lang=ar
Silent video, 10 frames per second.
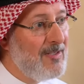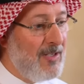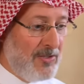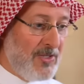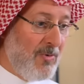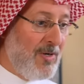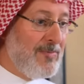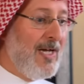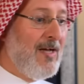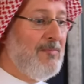الجواب
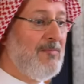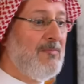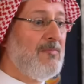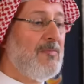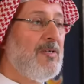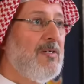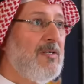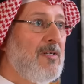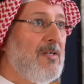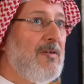نعم
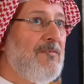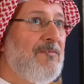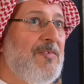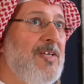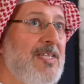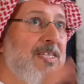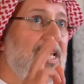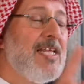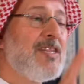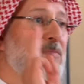في
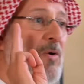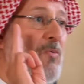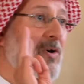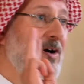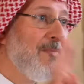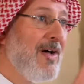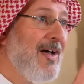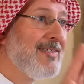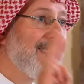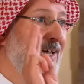ثلاث
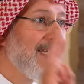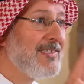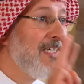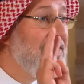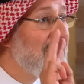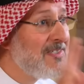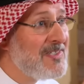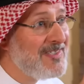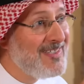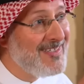بوابات خطيره
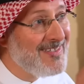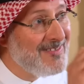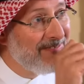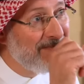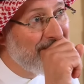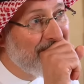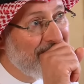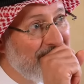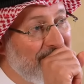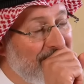جدا
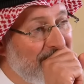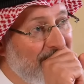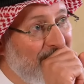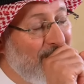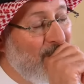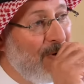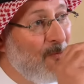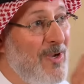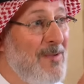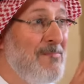
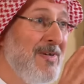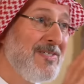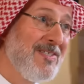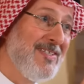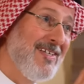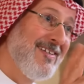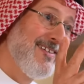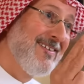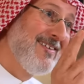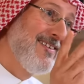ومهمه جدا
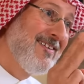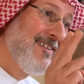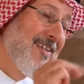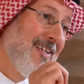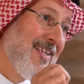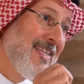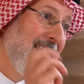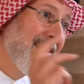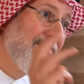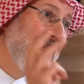
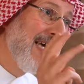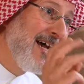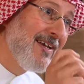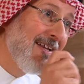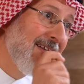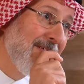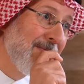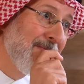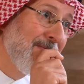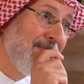ثلاث مداخل
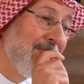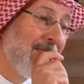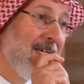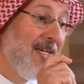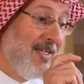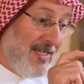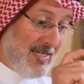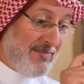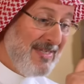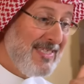
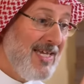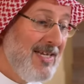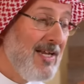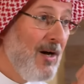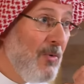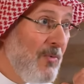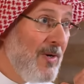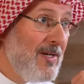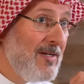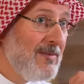المدخل
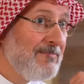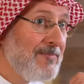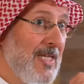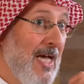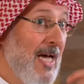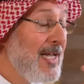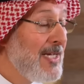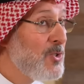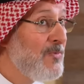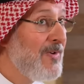الاول انا
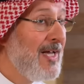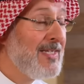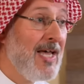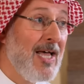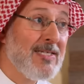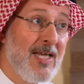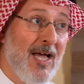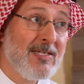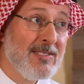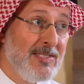اشوفه هذا
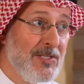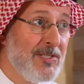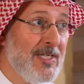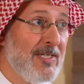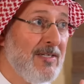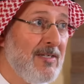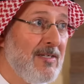اساسي جدا